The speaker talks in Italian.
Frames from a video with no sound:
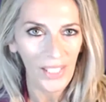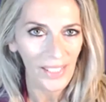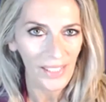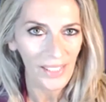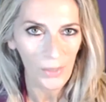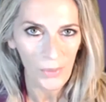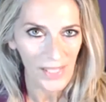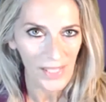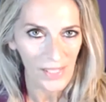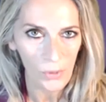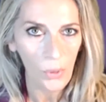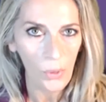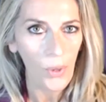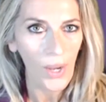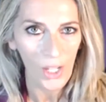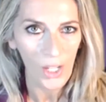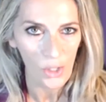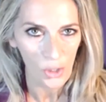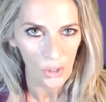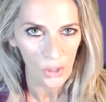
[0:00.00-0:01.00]
troverete
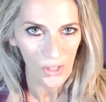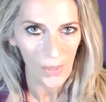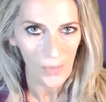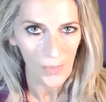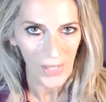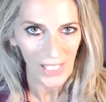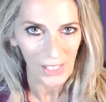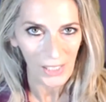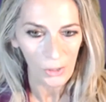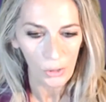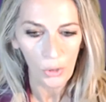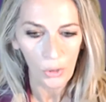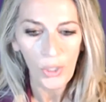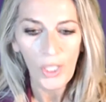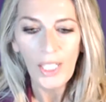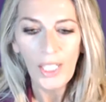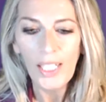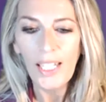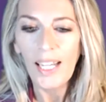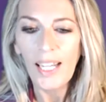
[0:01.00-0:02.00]
questo
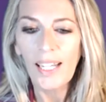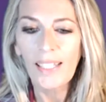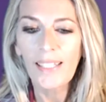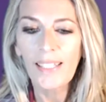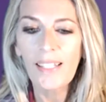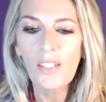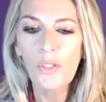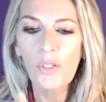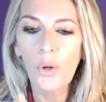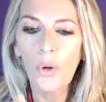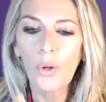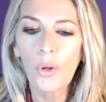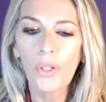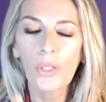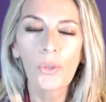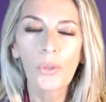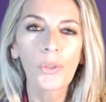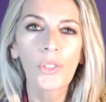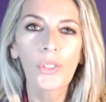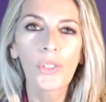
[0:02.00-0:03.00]
aggiornamento. Adesso
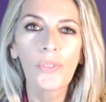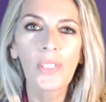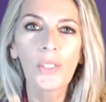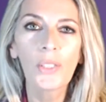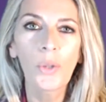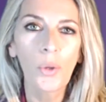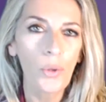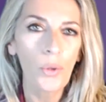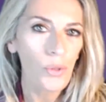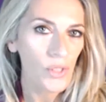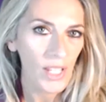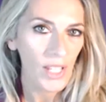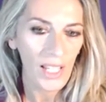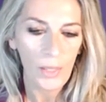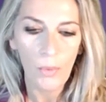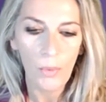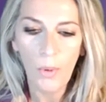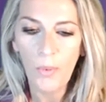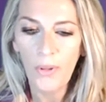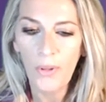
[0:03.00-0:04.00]
eh, condivido lo
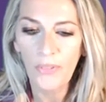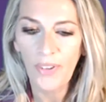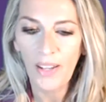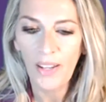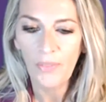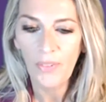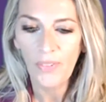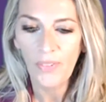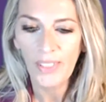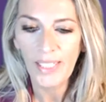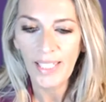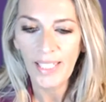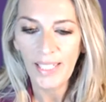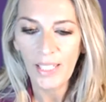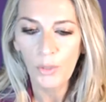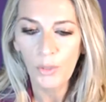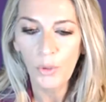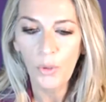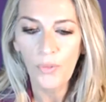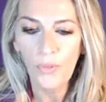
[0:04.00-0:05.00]
schermo per farvi
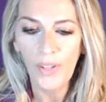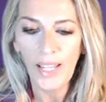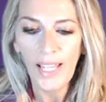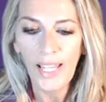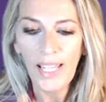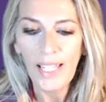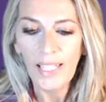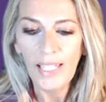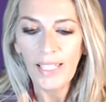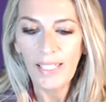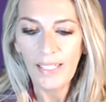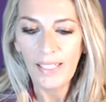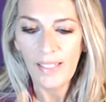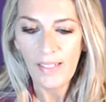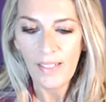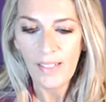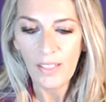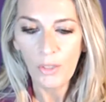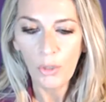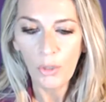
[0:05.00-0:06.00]
vedere dove
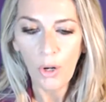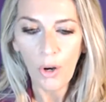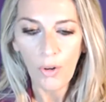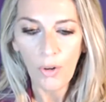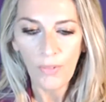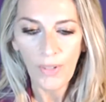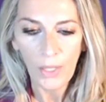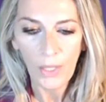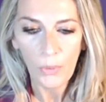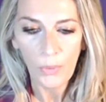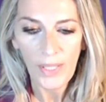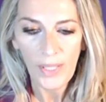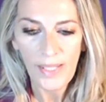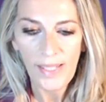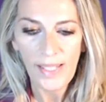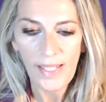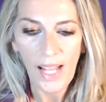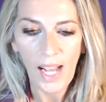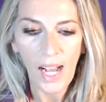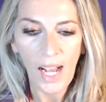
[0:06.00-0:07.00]
eh, si trova
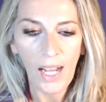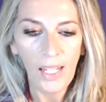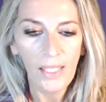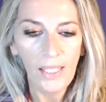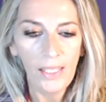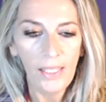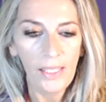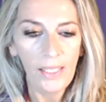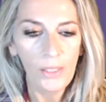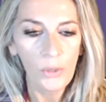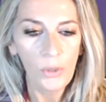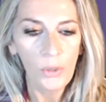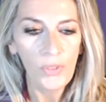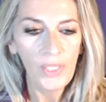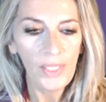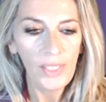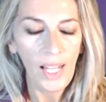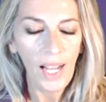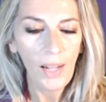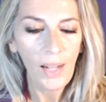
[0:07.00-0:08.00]
questa eh,
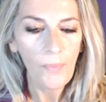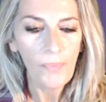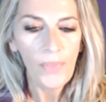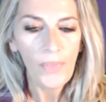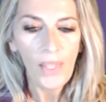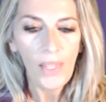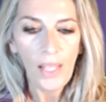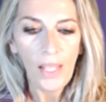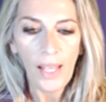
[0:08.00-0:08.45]
novità.